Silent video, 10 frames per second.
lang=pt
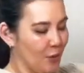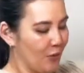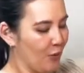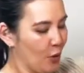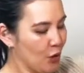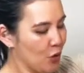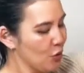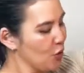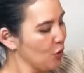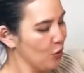Foi
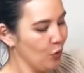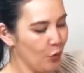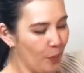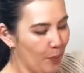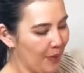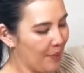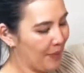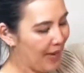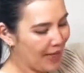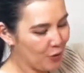super
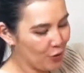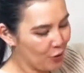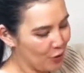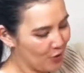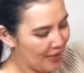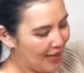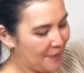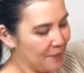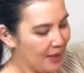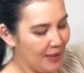prático de
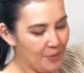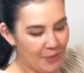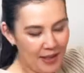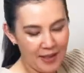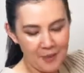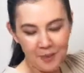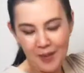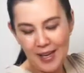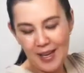usar, amei.